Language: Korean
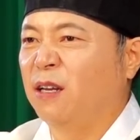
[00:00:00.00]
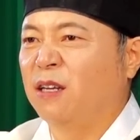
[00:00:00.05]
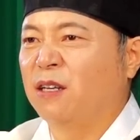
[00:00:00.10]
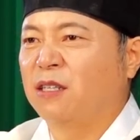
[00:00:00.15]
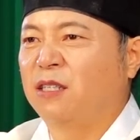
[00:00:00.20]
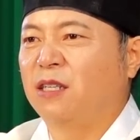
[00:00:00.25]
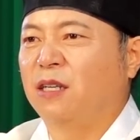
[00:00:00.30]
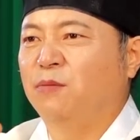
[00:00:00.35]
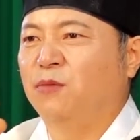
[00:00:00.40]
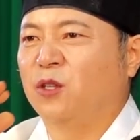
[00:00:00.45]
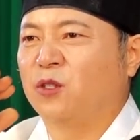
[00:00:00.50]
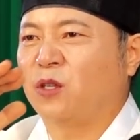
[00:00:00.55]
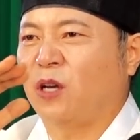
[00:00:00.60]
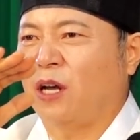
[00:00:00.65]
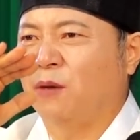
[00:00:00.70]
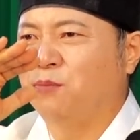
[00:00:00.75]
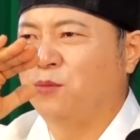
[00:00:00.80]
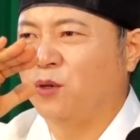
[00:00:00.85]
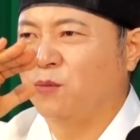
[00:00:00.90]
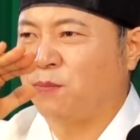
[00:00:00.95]
그러면서
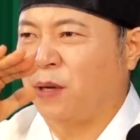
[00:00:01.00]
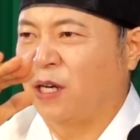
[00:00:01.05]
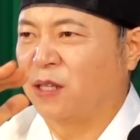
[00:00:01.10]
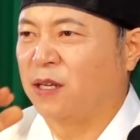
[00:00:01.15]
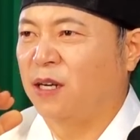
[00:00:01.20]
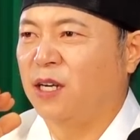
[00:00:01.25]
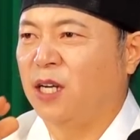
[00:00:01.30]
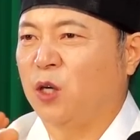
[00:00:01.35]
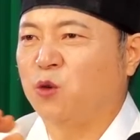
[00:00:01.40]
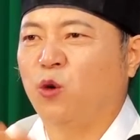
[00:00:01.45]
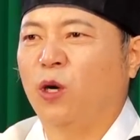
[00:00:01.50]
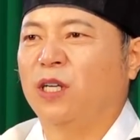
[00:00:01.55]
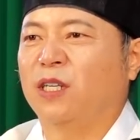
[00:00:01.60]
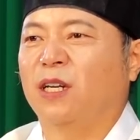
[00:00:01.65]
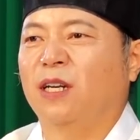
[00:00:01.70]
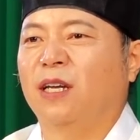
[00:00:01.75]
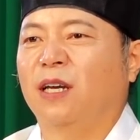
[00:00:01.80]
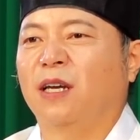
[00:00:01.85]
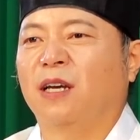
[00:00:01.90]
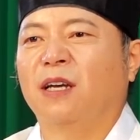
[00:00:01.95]
한번 봐달라고
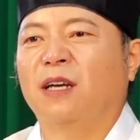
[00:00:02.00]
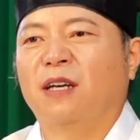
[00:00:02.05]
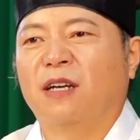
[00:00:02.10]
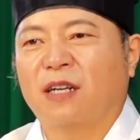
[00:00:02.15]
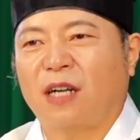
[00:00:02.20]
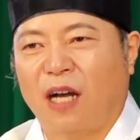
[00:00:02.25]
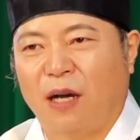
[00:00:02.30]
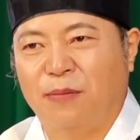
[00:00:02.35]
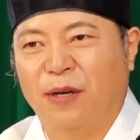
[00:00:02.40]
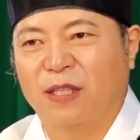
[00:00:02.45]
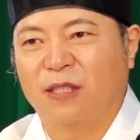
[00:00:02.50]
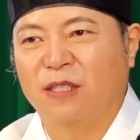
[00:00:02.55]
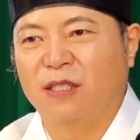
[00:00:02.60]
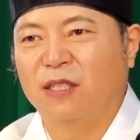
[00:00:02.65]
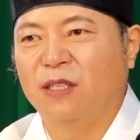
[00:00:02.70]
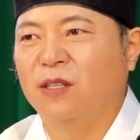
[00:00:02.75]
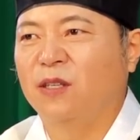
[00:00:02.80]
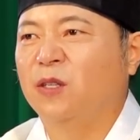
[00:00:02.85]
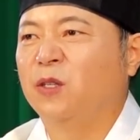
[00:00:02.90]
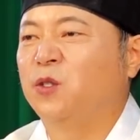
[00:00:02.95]
하길래
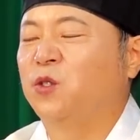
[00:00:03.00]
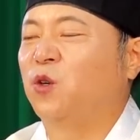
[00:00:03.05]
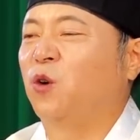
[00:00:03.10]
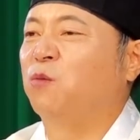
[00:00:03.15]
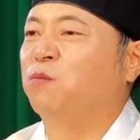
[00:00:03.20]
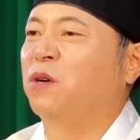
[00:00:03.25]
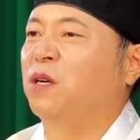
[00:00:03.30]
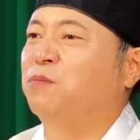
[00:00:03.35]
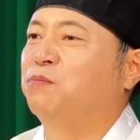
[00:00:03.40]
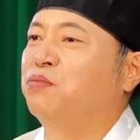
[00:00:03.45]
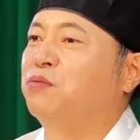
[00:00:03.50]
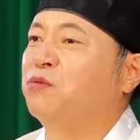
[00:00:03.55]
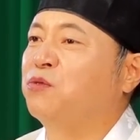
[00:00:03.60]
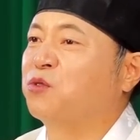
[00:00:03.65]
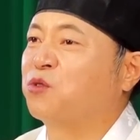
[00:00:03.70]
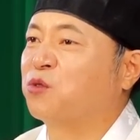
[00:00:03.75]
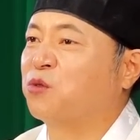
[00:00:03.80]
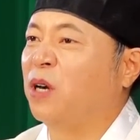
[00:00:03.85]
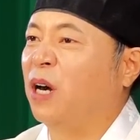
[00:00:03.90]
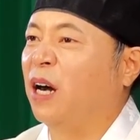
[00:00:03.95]
가봤더니 정말
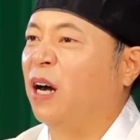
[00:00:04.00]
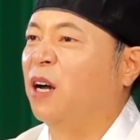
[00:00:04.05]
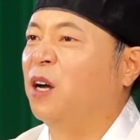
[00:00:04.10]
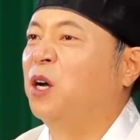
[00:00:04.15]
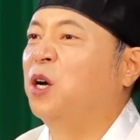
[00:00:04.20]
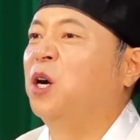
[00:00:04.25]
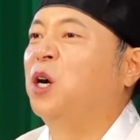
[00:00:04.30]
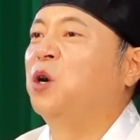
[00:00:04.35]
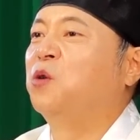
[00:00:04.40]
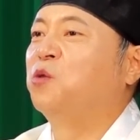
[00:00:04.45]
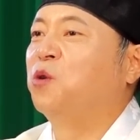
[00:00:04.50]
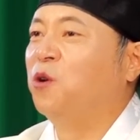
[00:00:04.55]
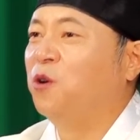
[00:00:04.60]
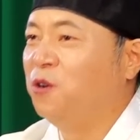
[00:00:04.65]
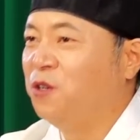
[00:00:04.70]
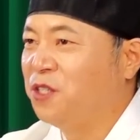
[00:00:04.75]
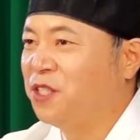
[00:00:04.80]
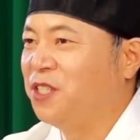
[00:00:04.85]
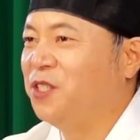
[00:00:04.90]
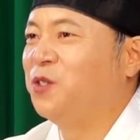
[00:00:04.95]
풍수가
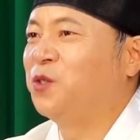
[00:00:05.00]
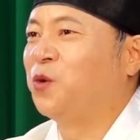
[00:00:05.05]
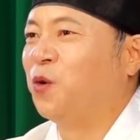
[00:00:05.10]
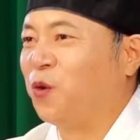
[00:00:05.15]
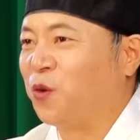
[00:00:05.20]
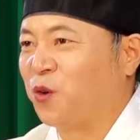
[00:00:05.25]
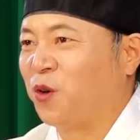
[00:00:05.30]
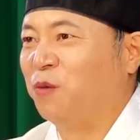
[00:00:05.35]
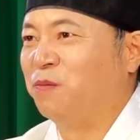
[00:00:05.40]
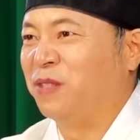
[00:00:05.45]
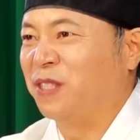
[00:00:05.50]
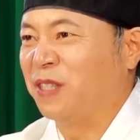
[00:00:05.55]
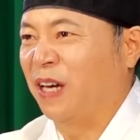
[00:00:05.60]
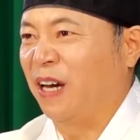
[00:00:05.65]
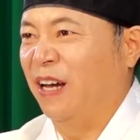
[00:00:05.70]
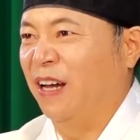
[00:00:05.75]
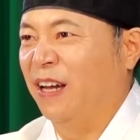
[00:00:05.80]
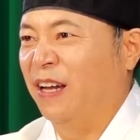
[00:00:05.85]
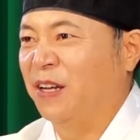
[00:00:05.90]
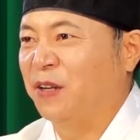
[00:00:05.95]
훨씬 좋은 겁니다.